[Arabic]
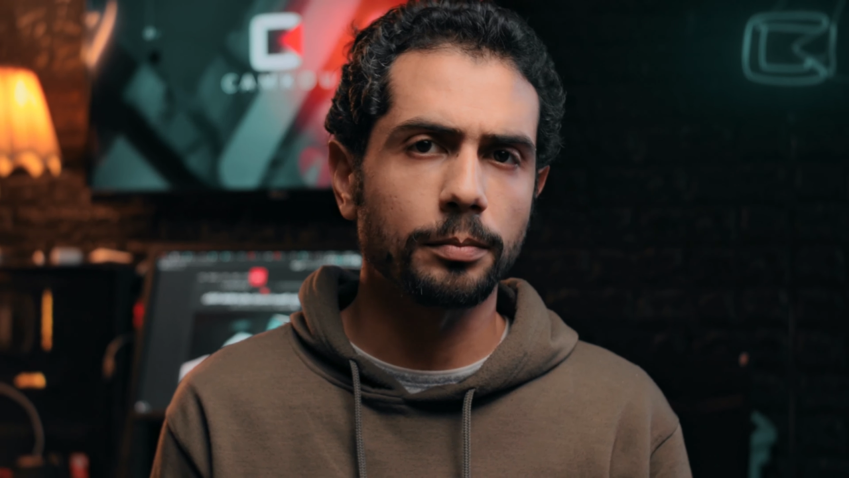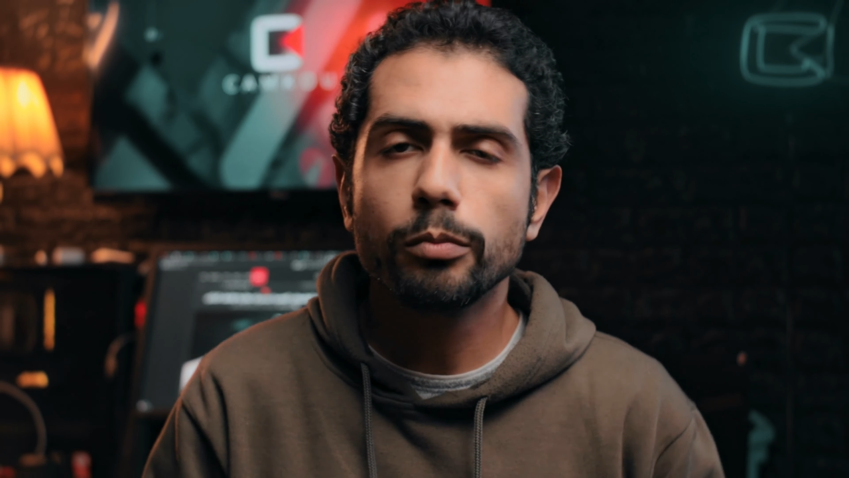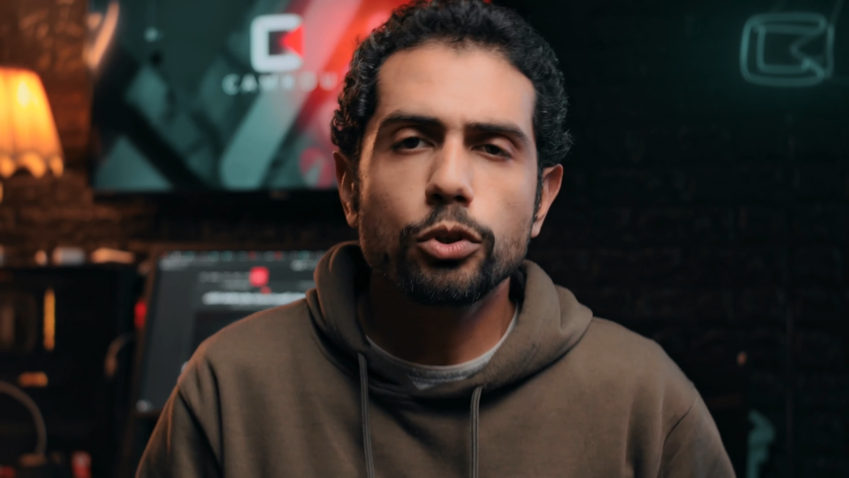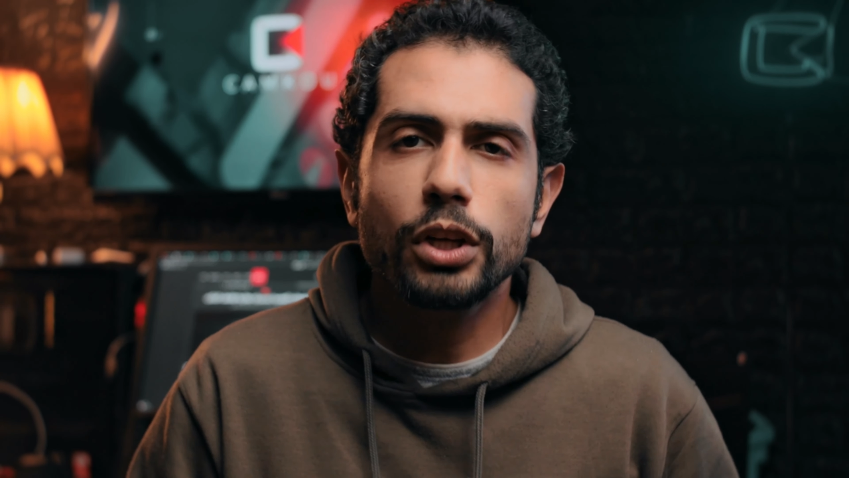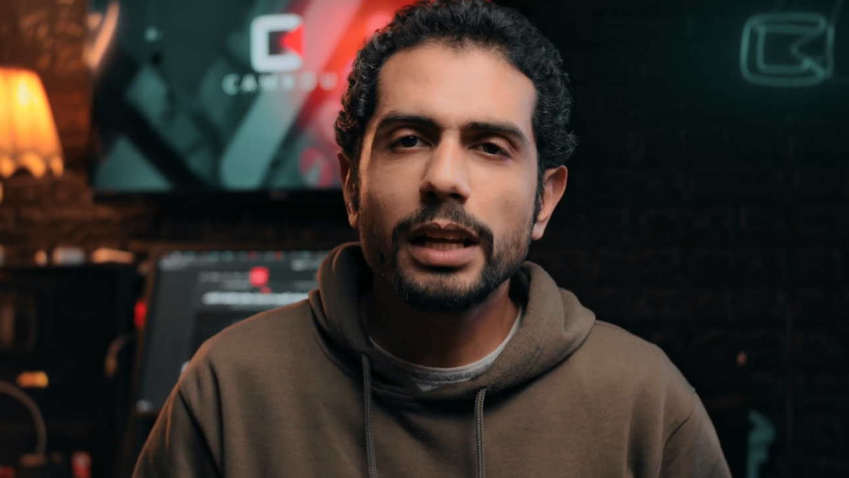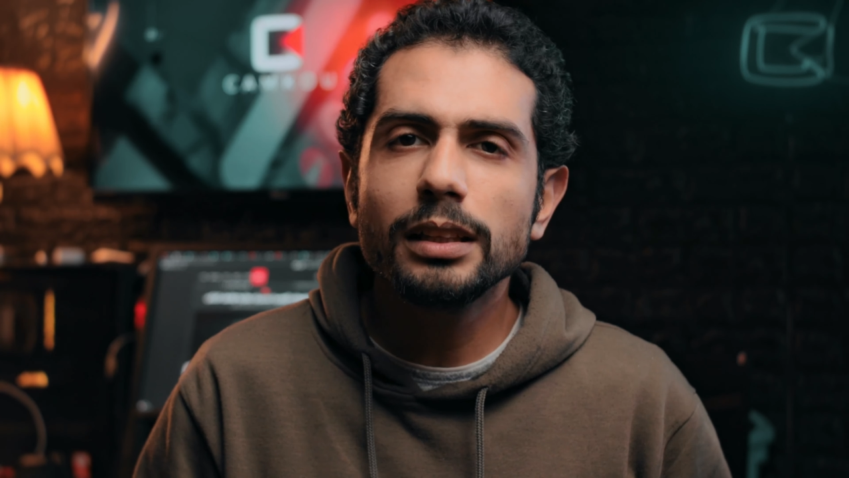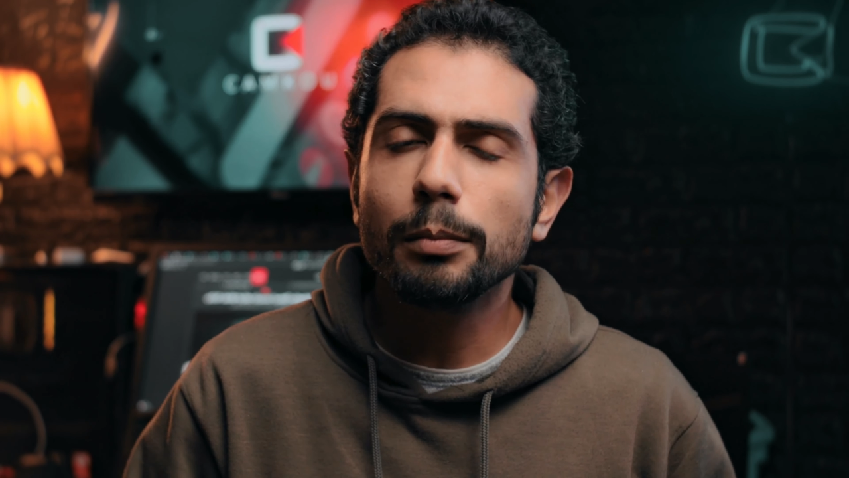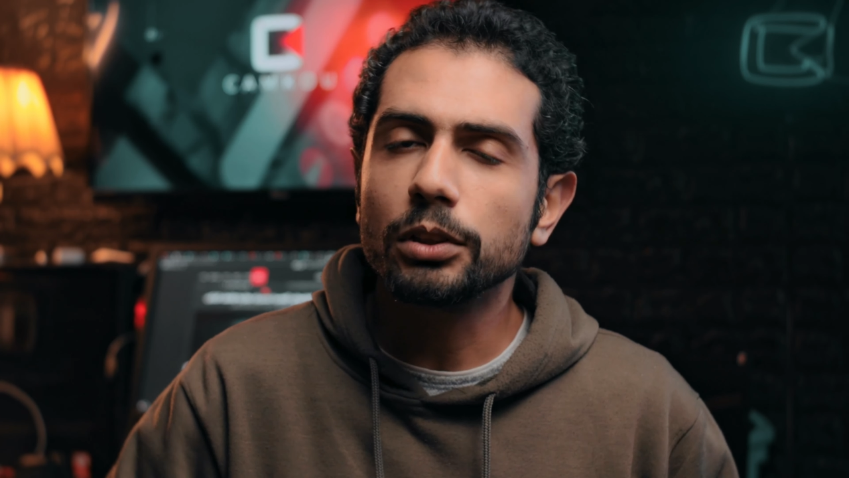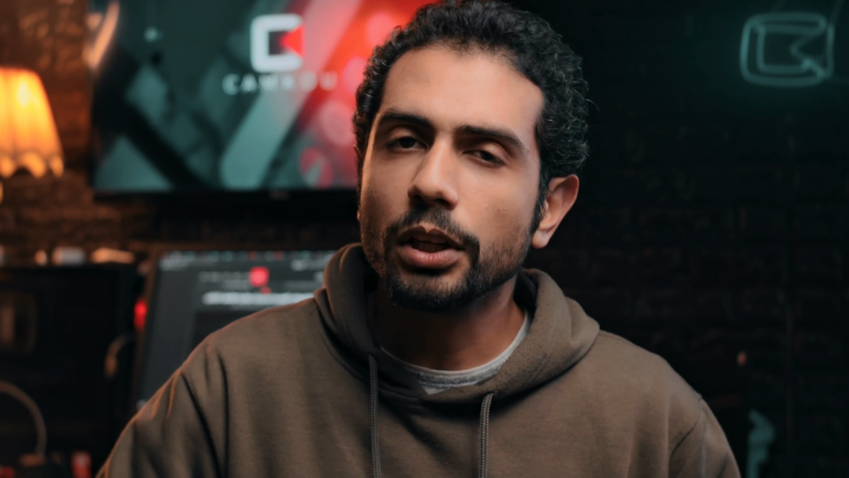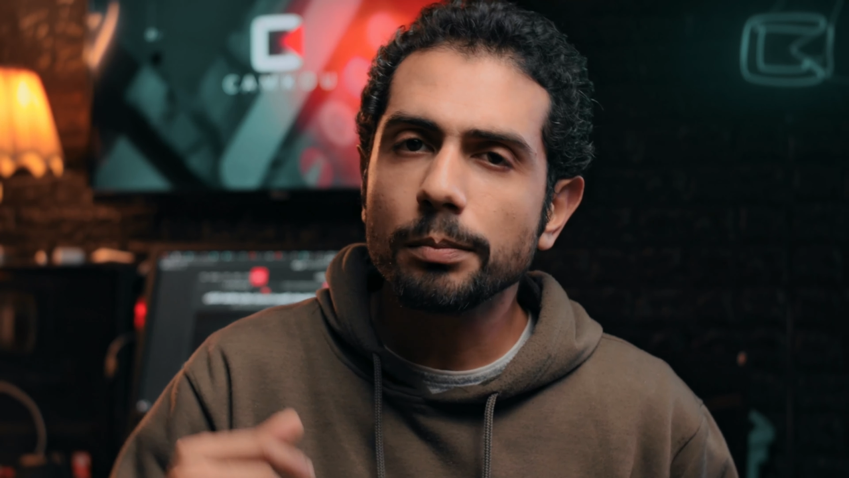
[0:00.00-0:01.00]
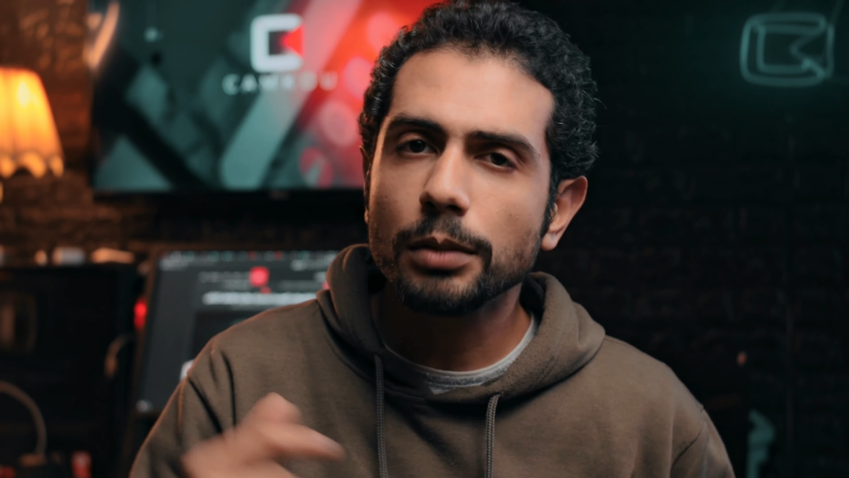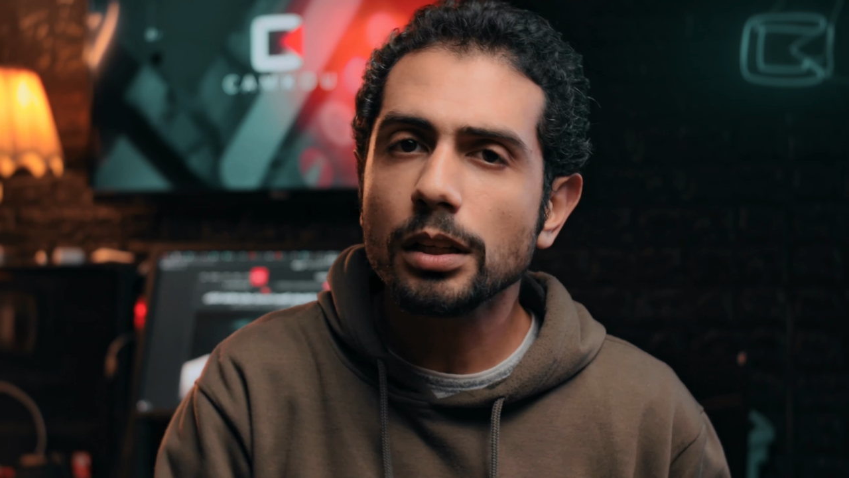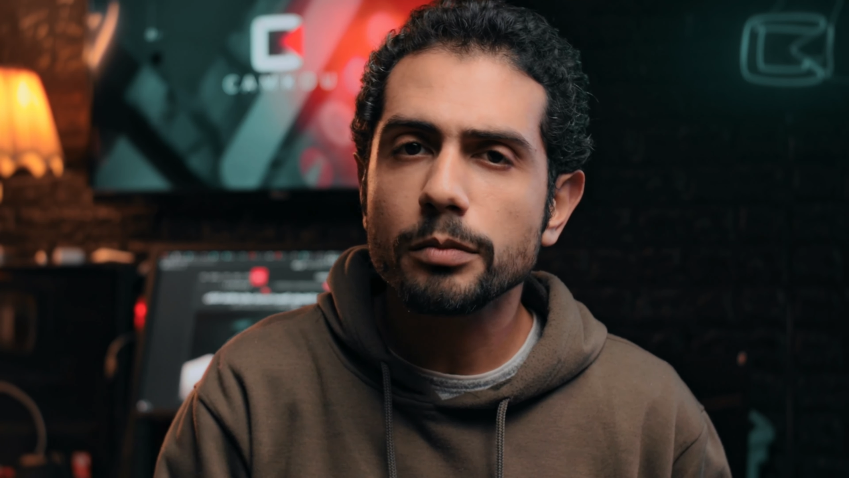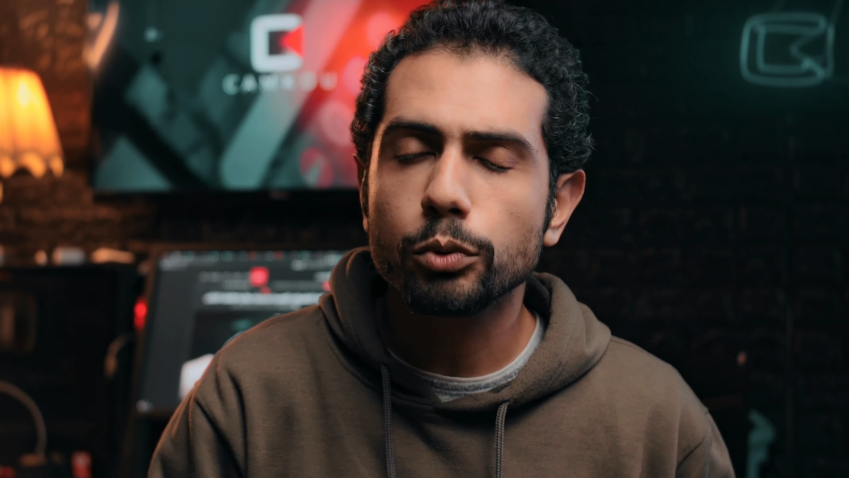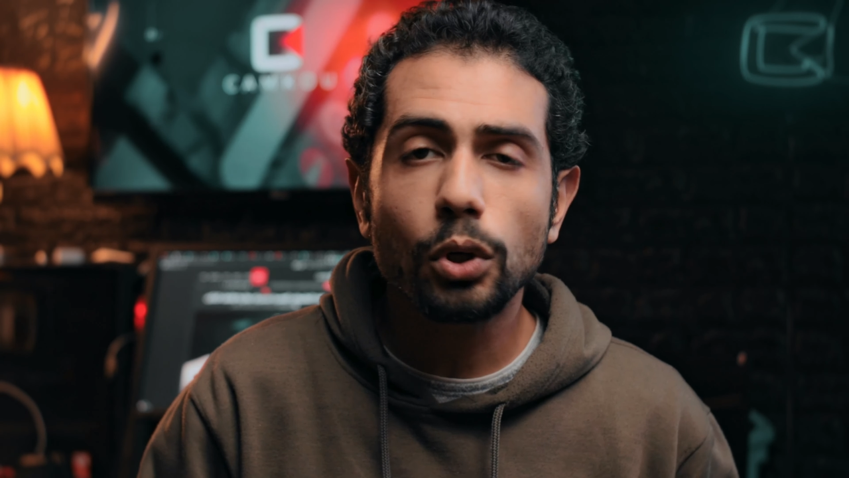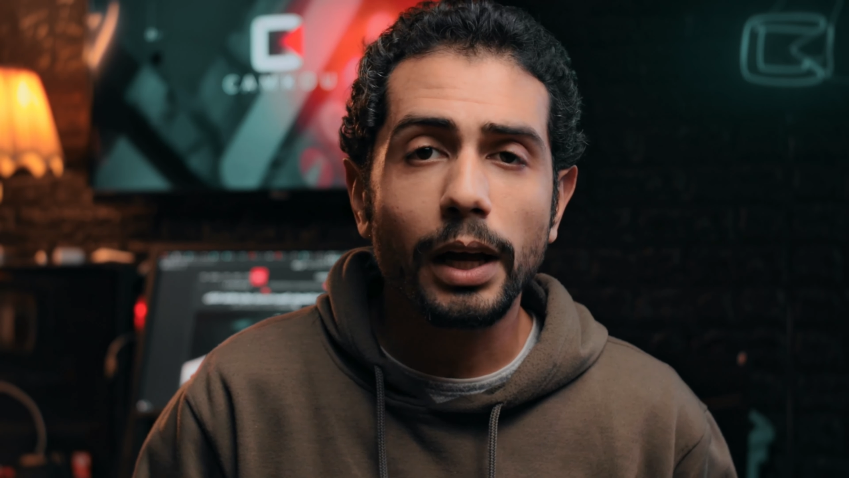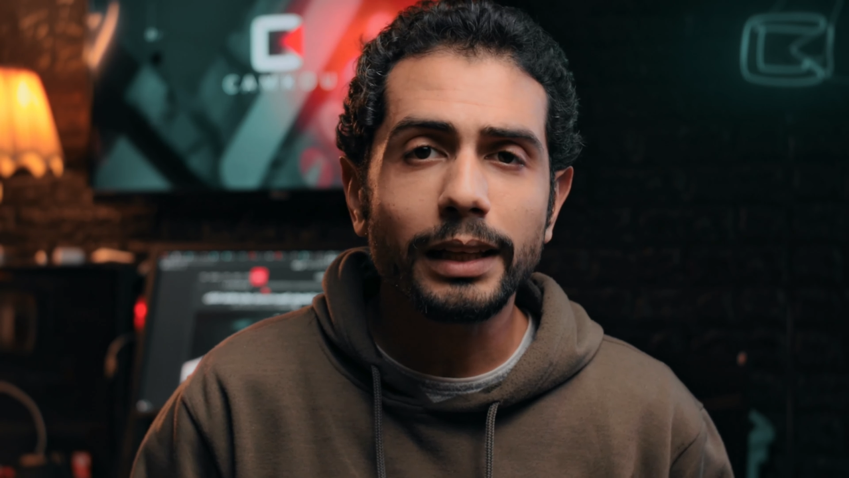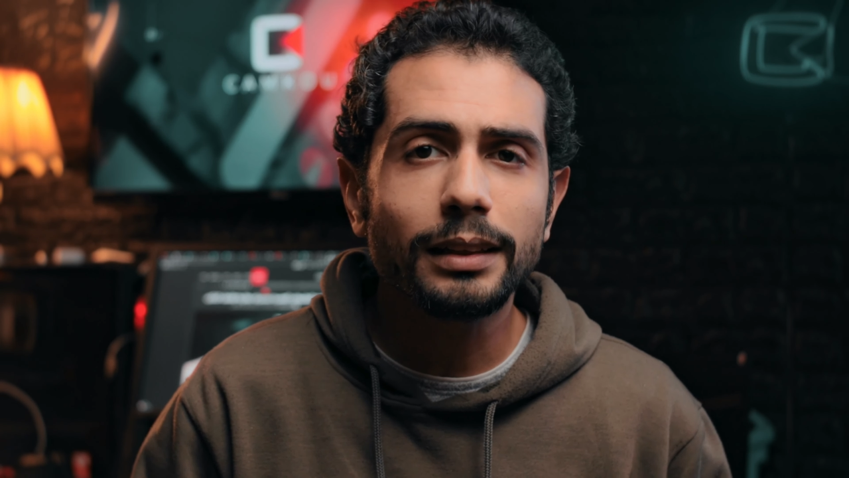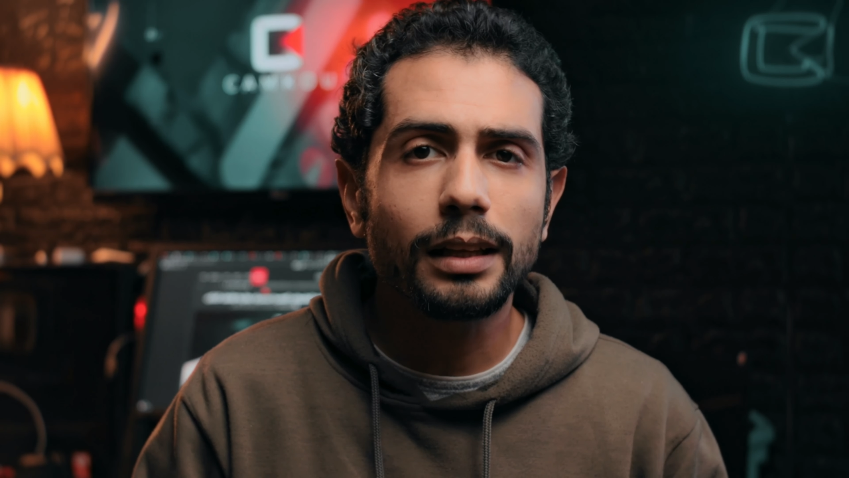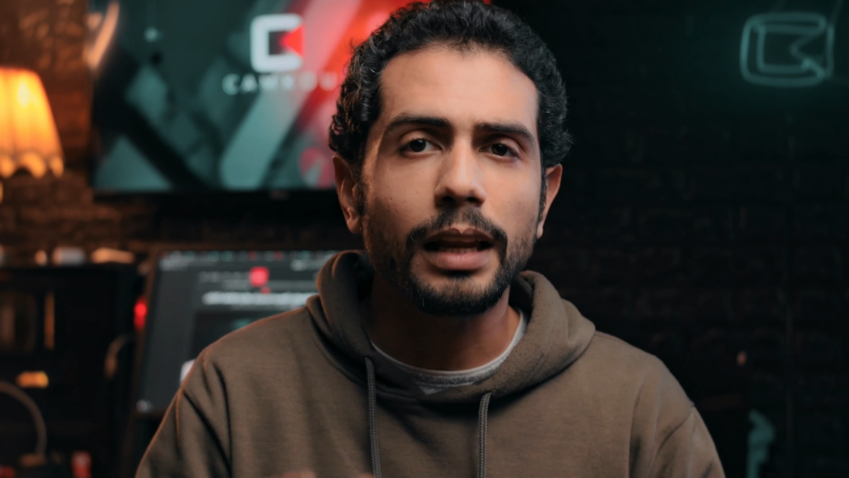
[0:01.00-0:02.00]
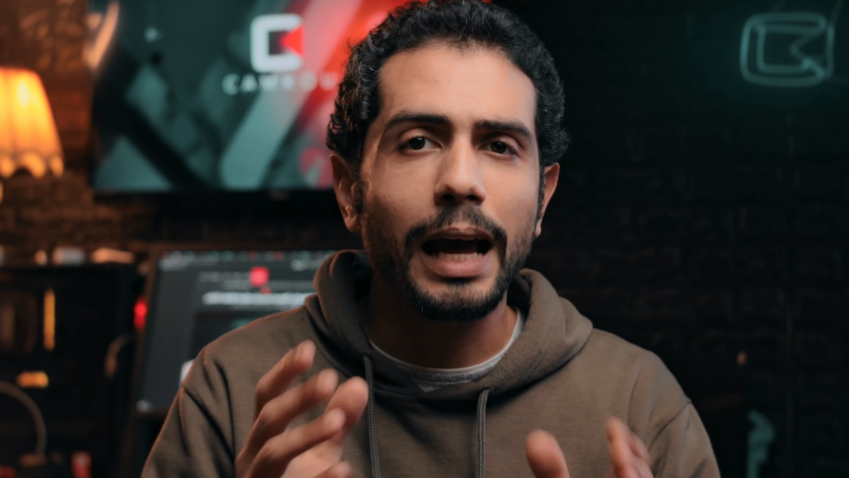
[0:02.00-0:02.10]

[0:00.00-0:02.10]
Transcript: والمشكله ان البطاريه بتخلص بسرعه جدا